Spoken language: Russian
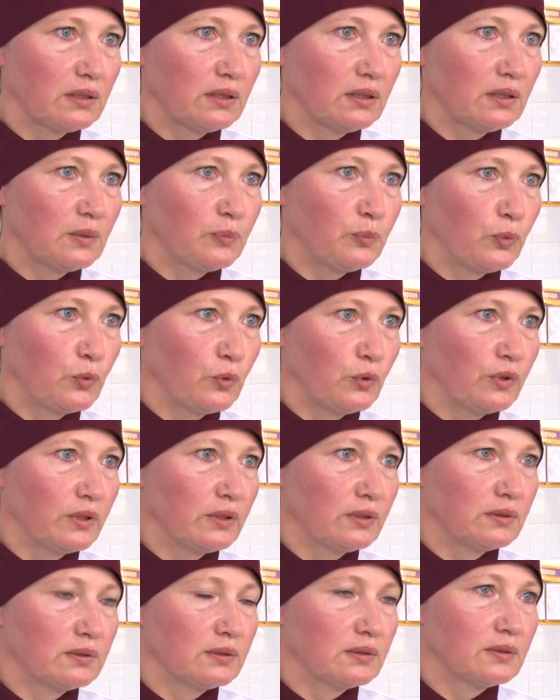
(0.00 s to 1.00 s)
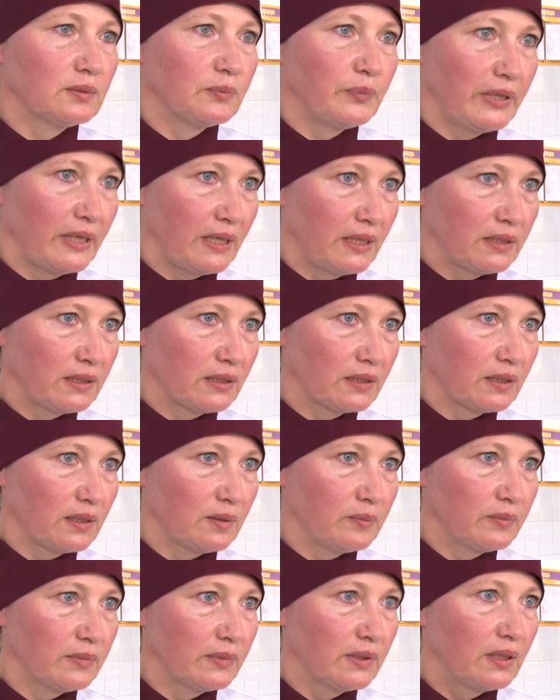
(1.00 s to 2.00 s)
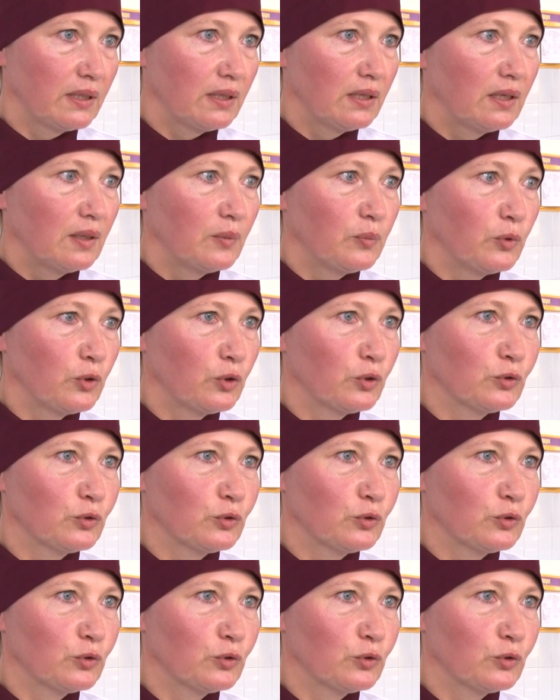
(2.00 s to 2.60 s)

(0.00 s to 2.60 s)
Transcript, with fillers: и по пряникам, по